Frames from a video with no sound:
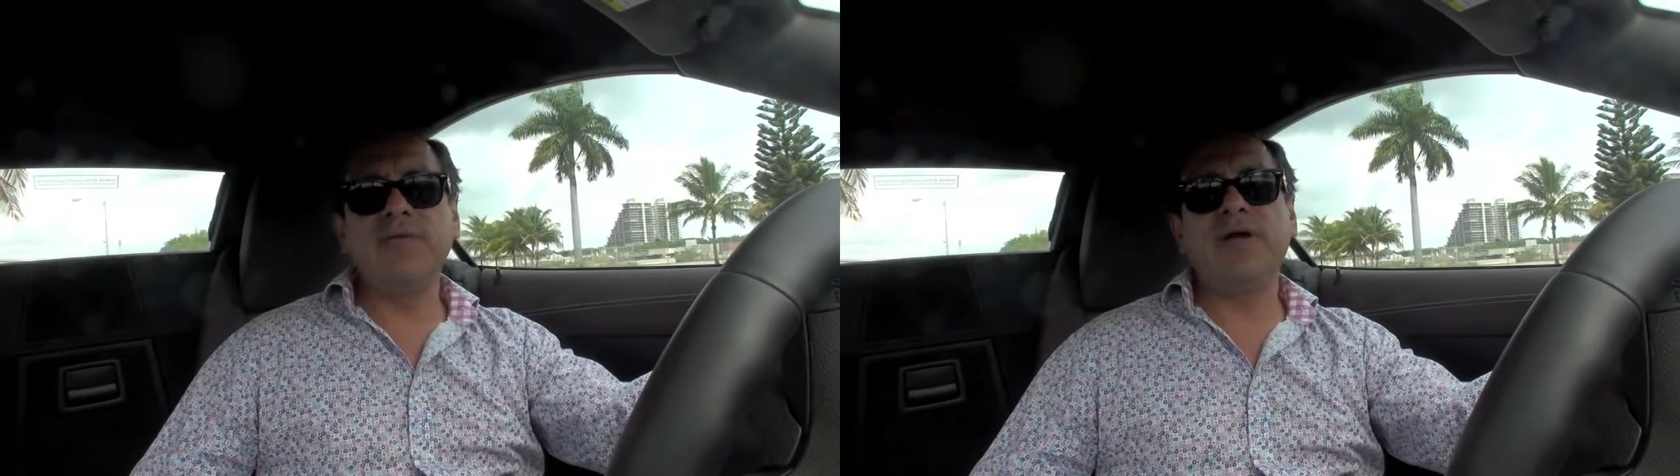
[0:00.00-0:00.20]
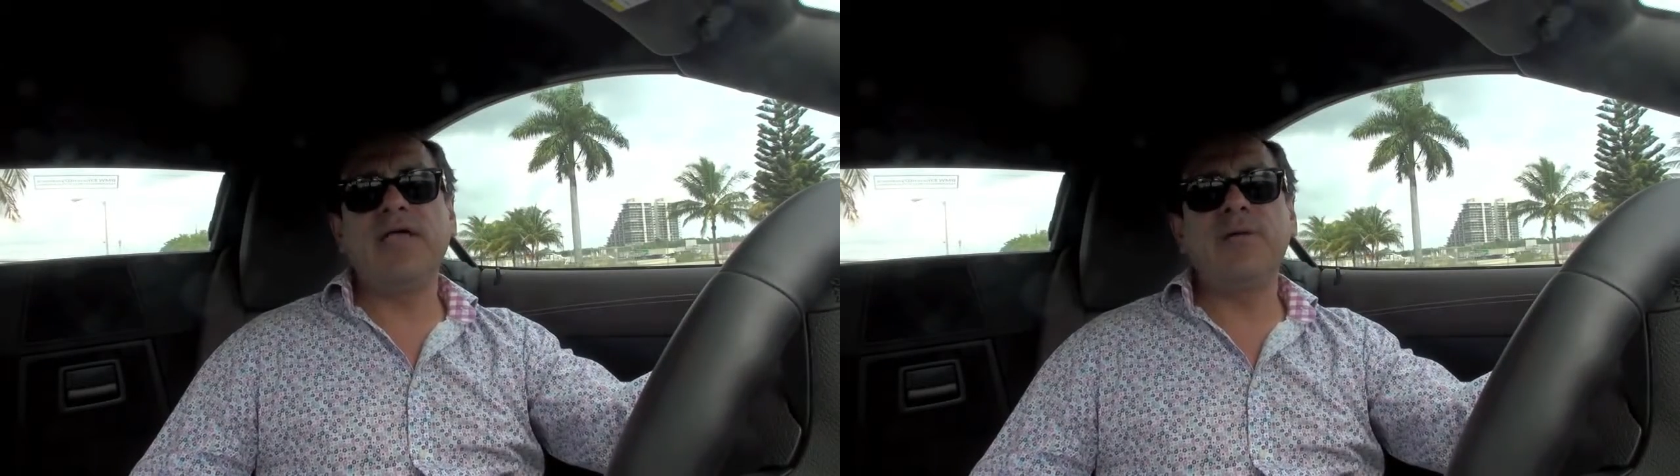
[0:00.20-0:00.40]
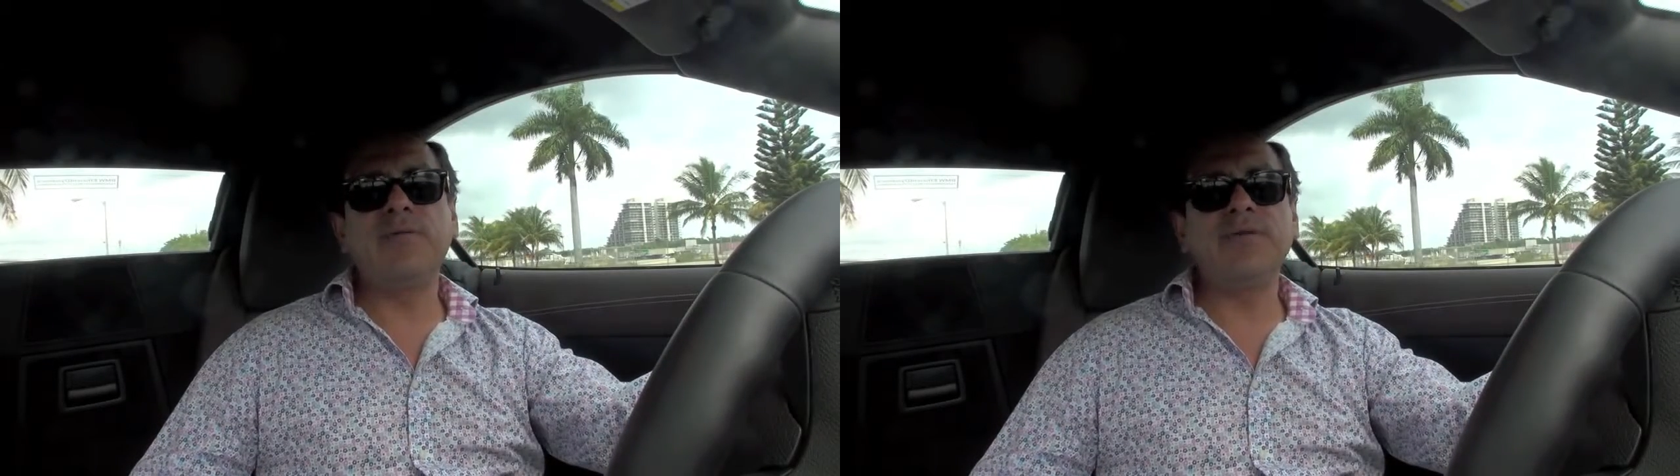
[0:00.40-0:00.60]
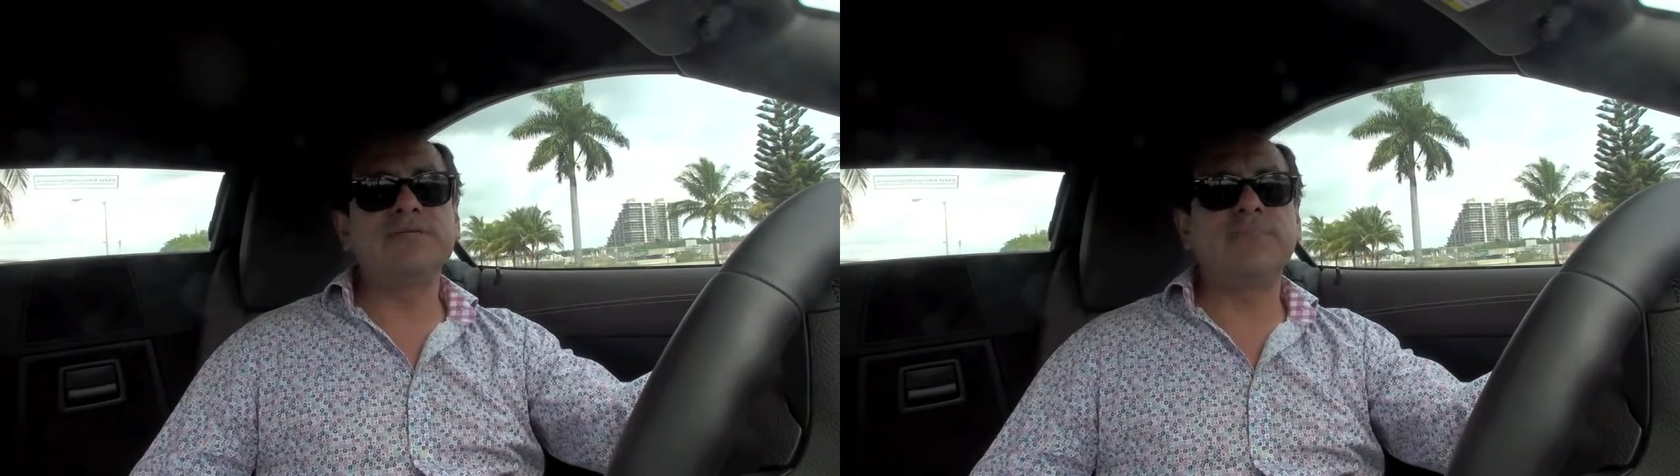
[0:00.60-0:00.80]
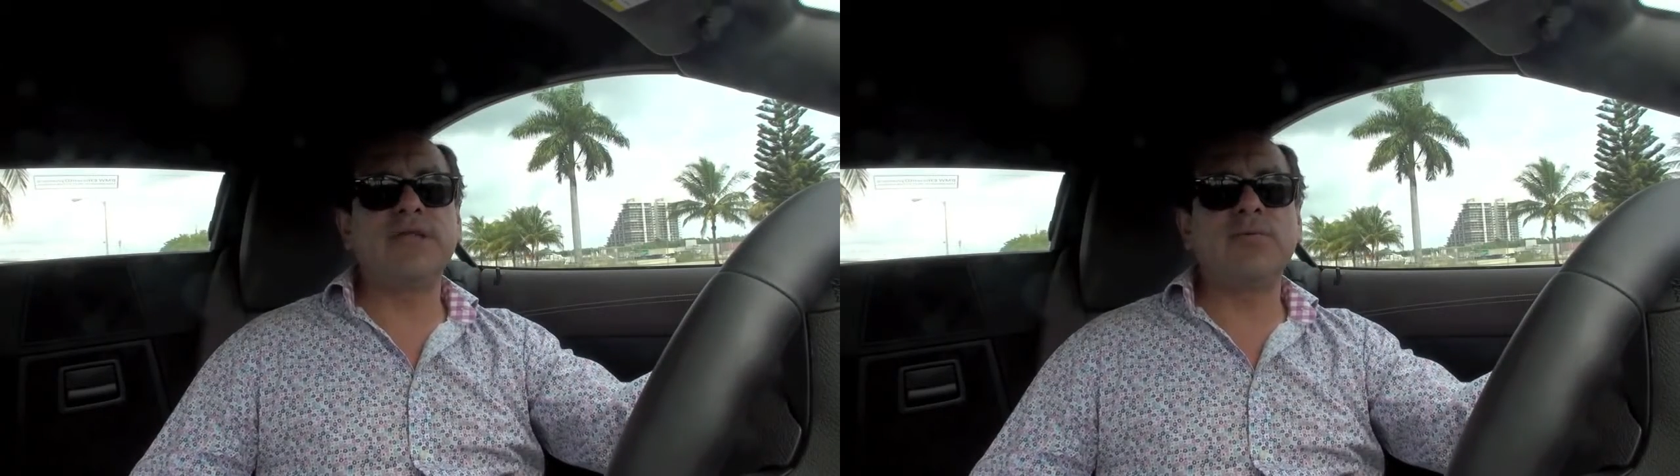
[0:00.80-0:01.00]
y Miami
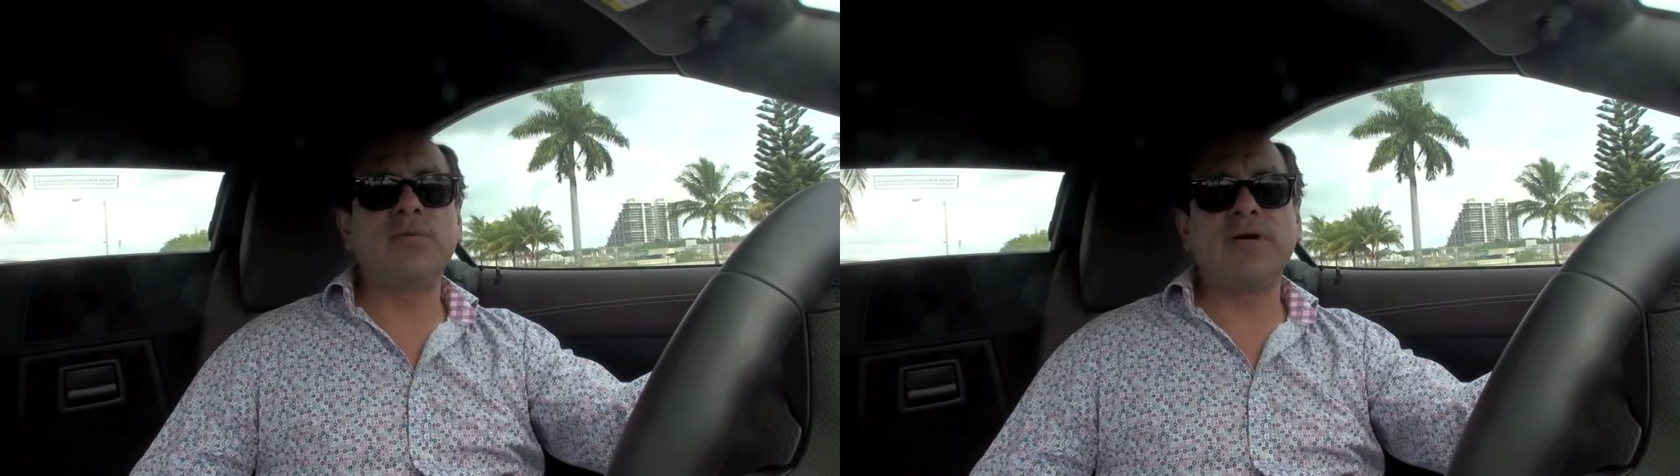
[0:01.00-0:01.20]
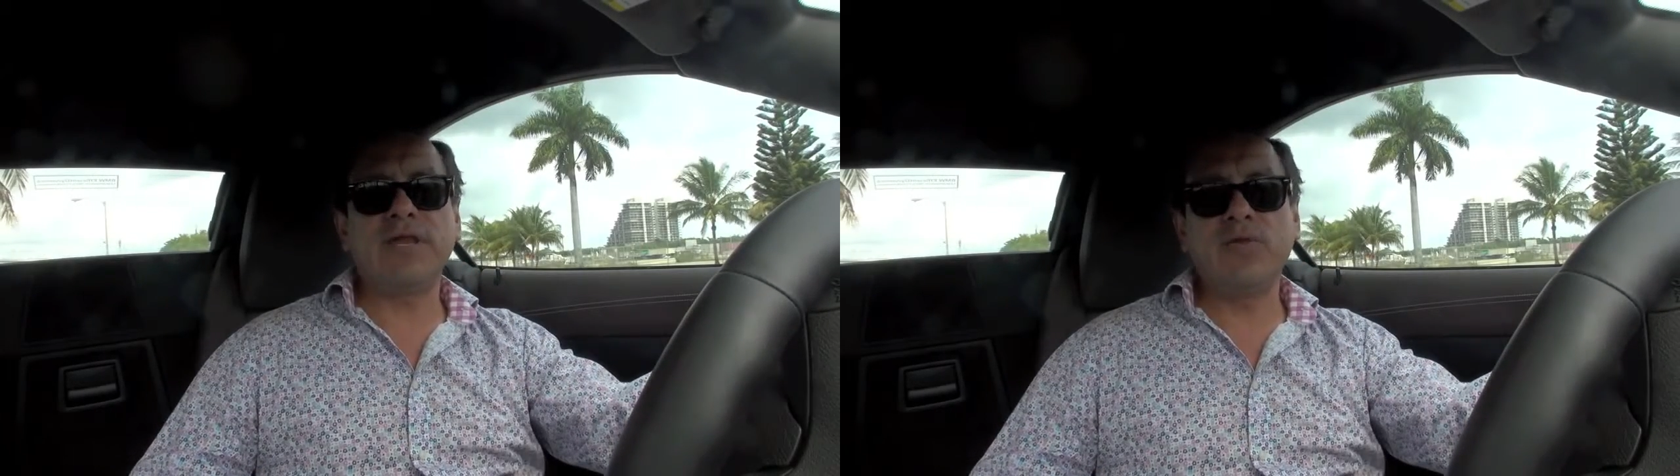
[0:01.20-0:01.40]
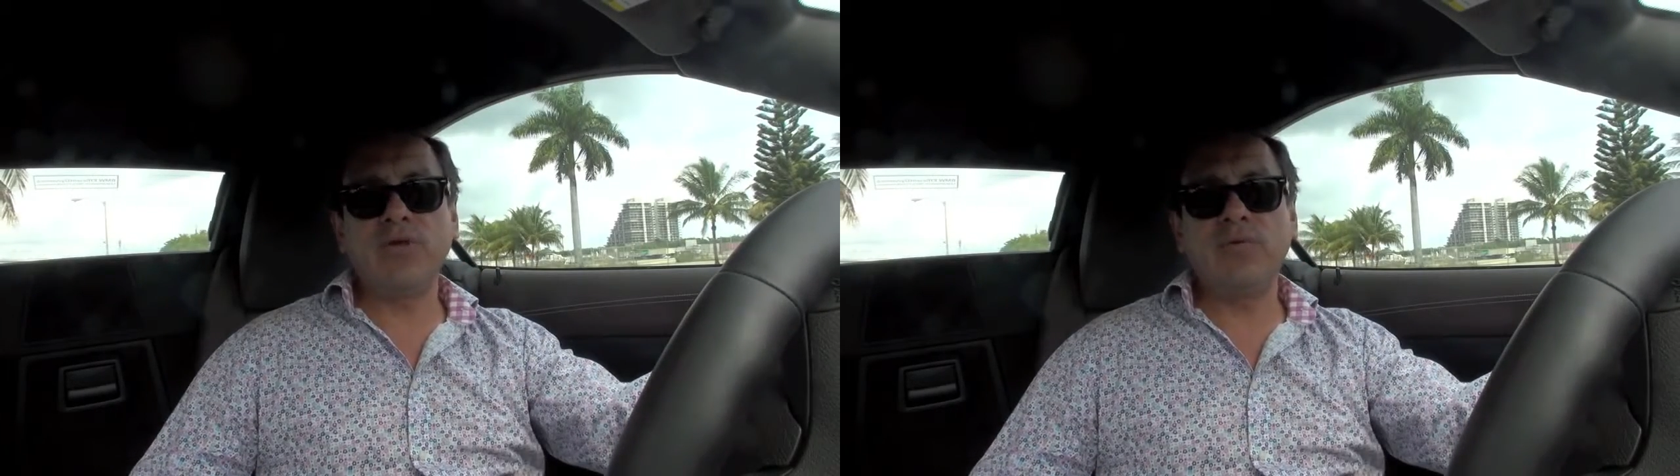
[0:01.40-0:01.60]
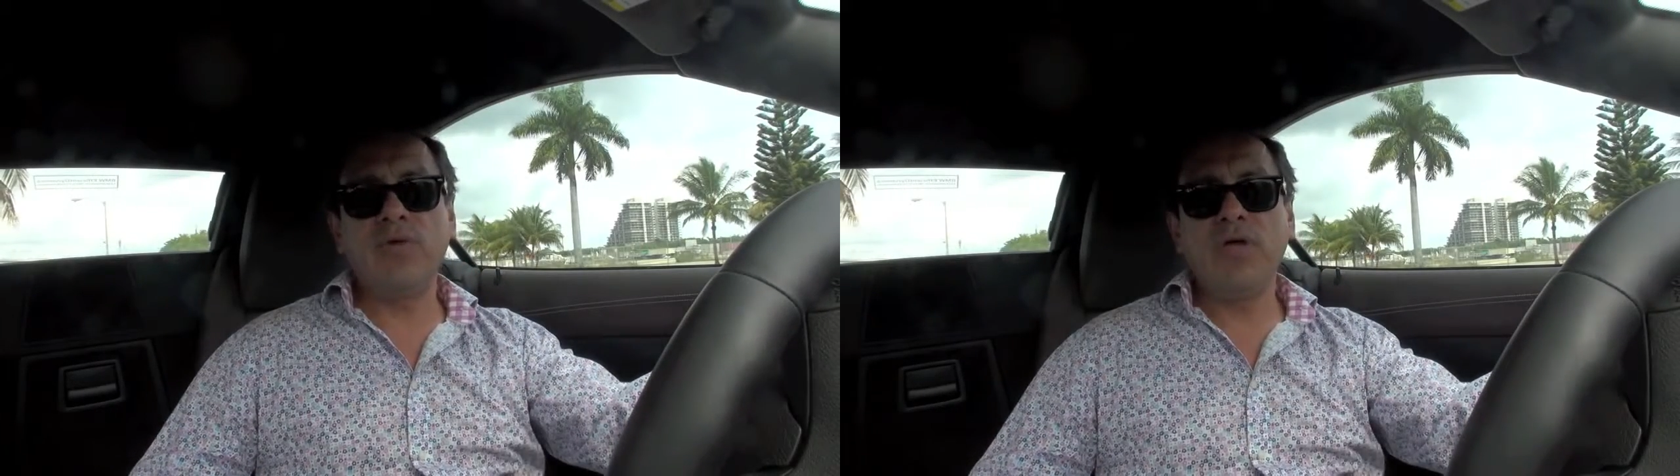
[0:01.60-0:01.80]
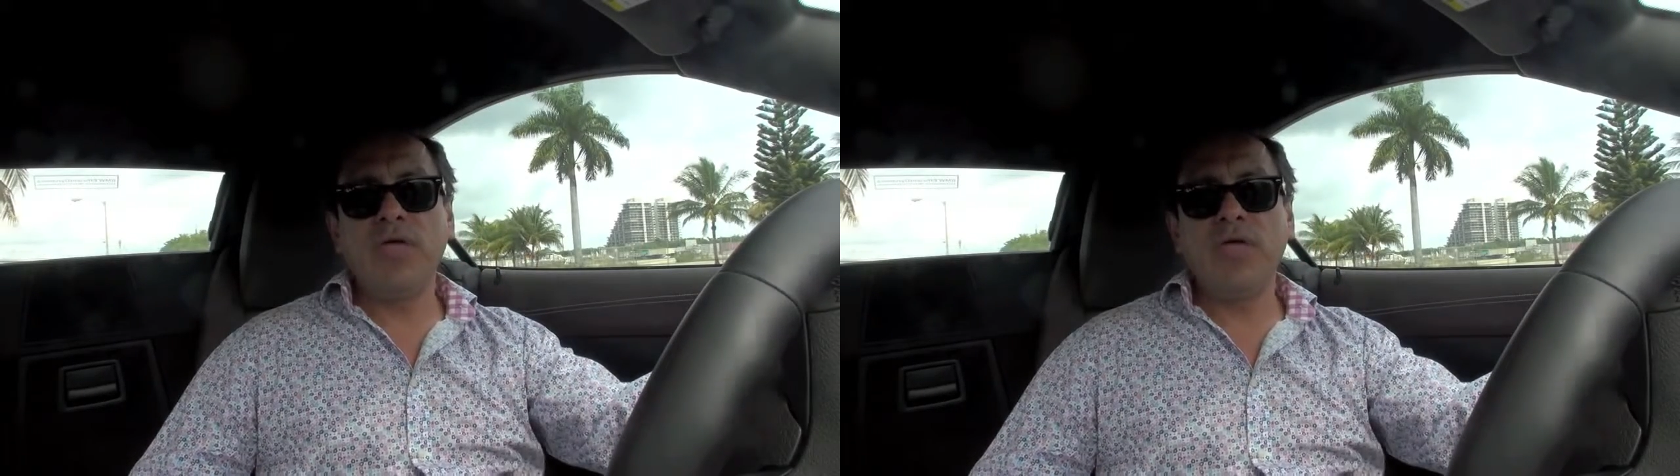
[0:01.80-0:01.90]
Beach para probar el nuevo